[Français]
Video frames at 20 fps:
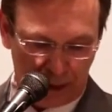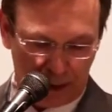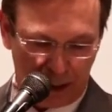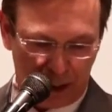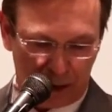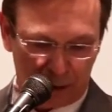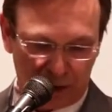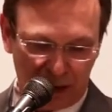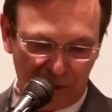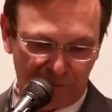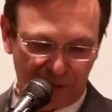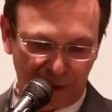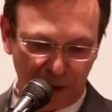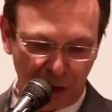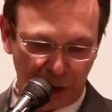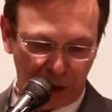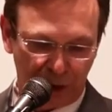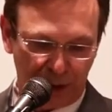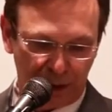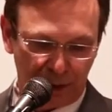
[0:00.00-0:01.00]
à
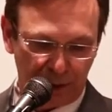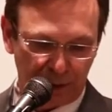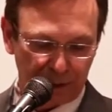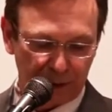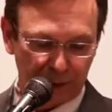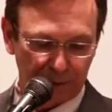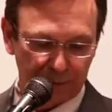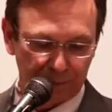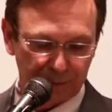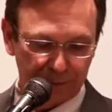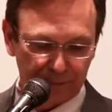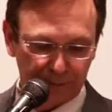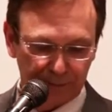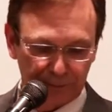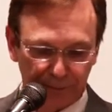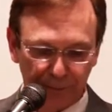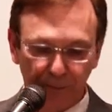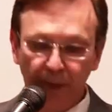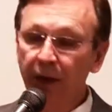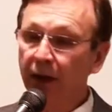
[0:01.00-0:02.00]
réfléchir
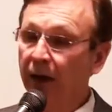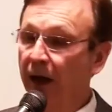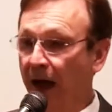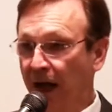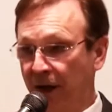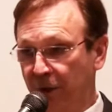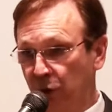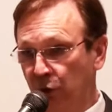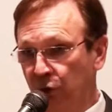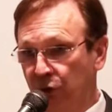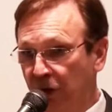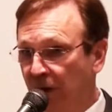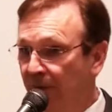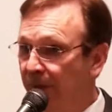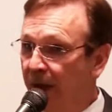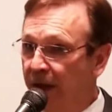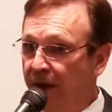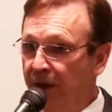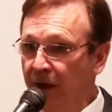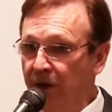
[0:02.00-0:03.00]
à notre
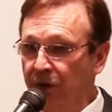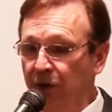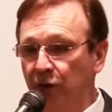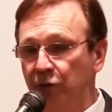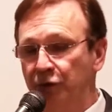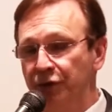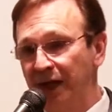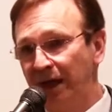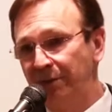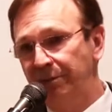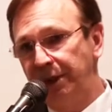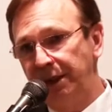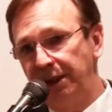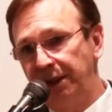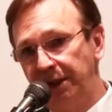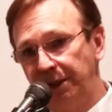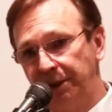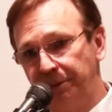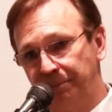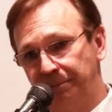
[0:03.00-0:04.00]
manière de nous
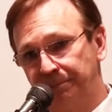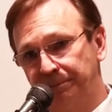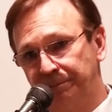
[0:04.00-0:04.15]
habiller.